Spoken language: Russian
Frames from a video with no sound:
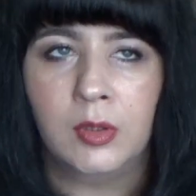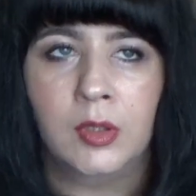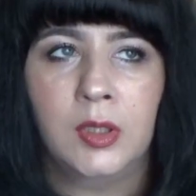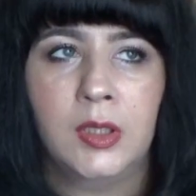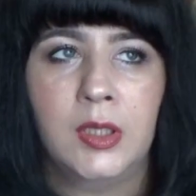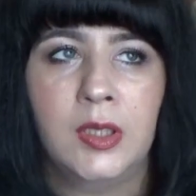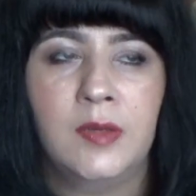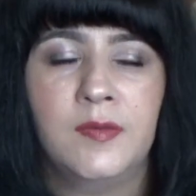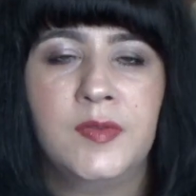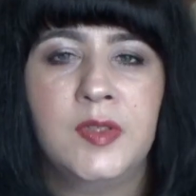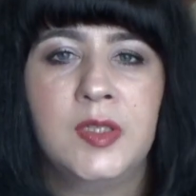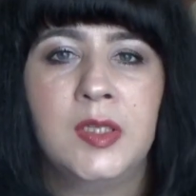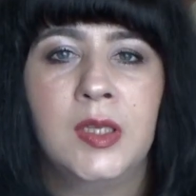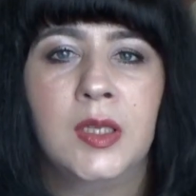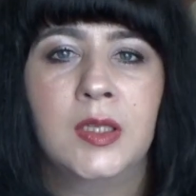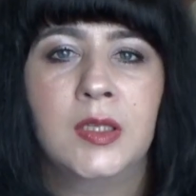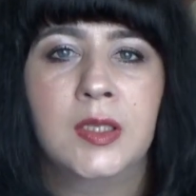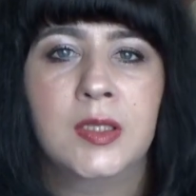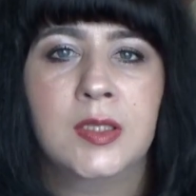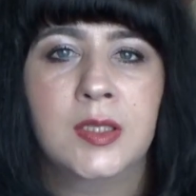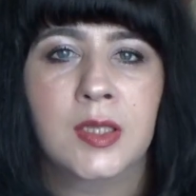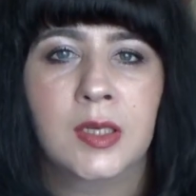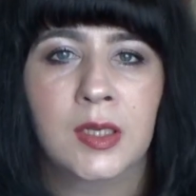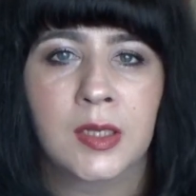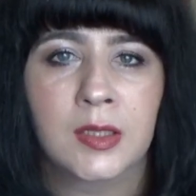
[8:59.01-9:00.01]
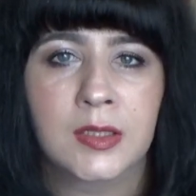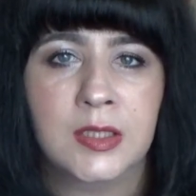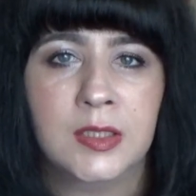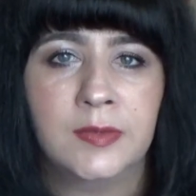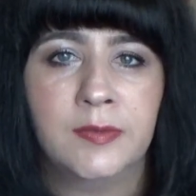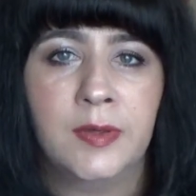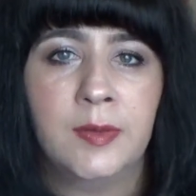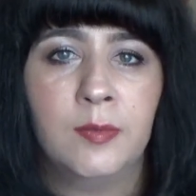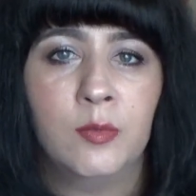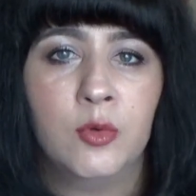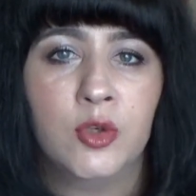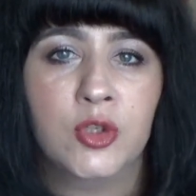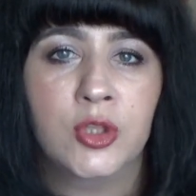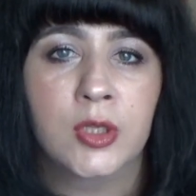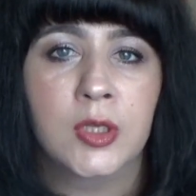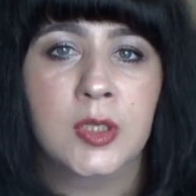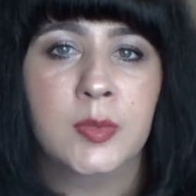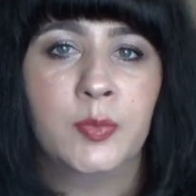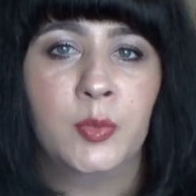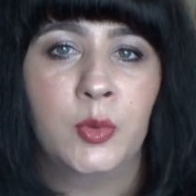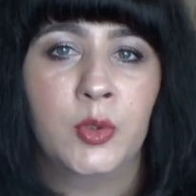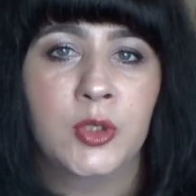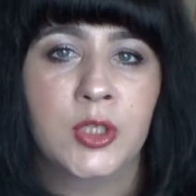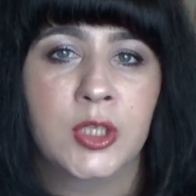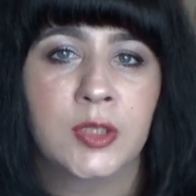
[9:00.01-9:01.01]
И все эти средства можно
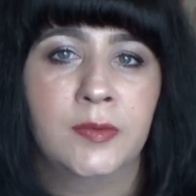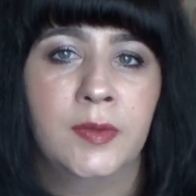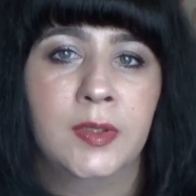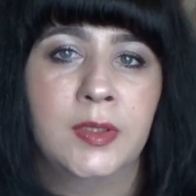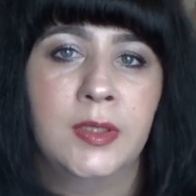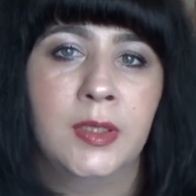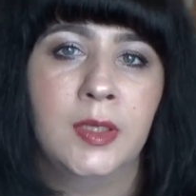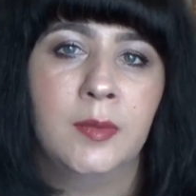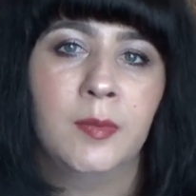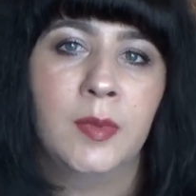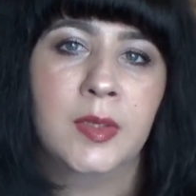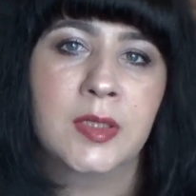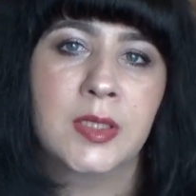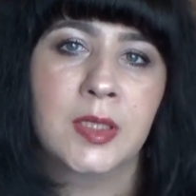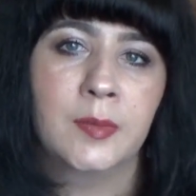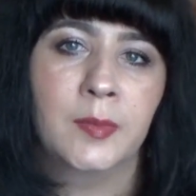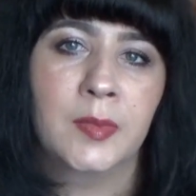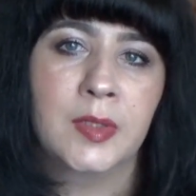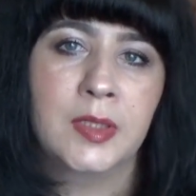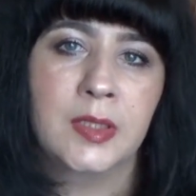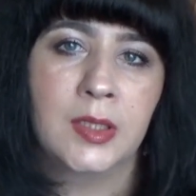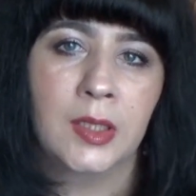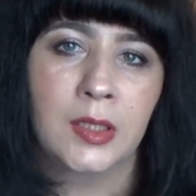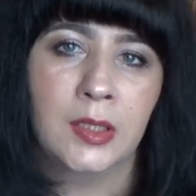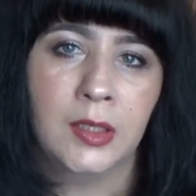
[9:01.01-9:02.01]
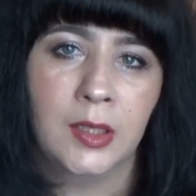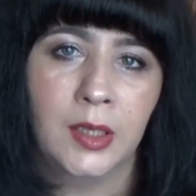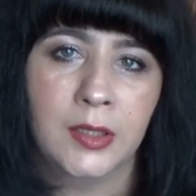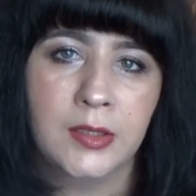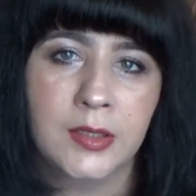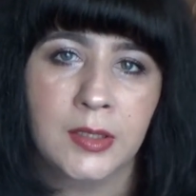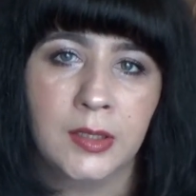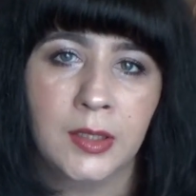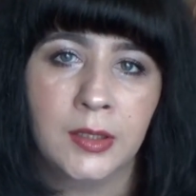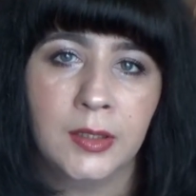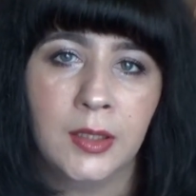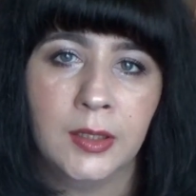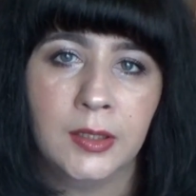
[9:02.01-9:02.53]
использовать либо самостоятельно для